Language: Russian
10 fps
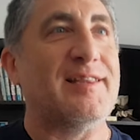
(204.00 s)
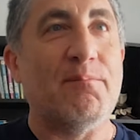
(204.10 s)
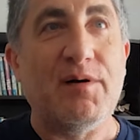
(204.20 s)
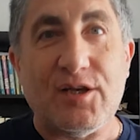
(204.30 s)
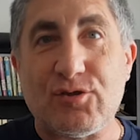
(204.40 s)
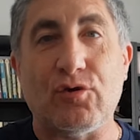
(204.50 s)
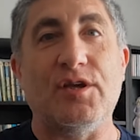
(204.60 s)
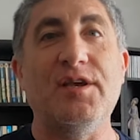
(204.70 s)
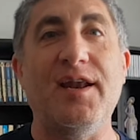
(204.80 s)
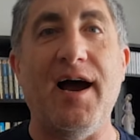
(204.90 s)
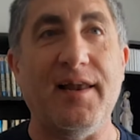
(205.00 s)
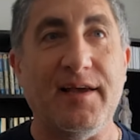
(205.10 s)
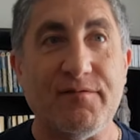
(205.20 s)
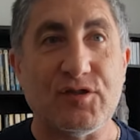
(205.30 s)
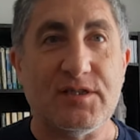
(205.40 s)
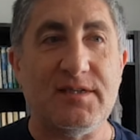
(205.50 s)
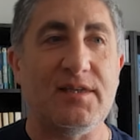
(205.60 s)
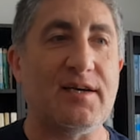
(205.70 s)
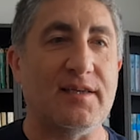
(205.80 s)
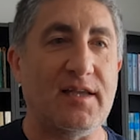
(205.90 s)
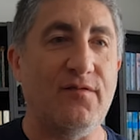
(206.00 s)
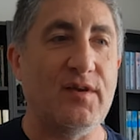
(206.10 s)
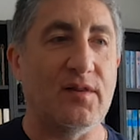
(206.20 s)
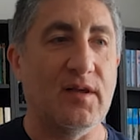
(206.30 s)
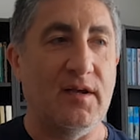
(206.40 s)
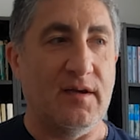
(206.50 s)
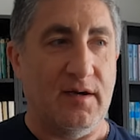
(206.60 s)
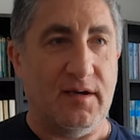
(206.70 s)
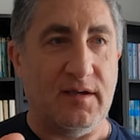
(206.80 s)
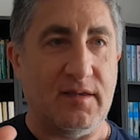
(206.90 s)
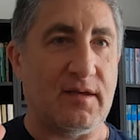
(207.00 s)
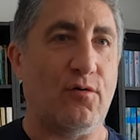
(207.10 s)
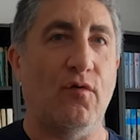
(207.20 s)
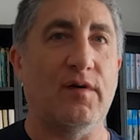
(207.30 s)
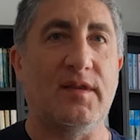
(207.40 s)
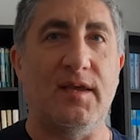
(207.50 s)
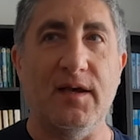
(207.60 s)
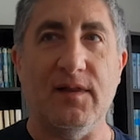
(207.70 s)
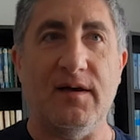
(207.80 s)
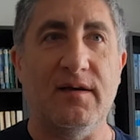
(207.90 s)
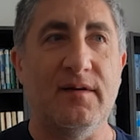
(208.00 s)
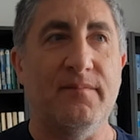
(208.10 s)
это было что-то нереальное. Я в жизни никогда не видел э, такого тела.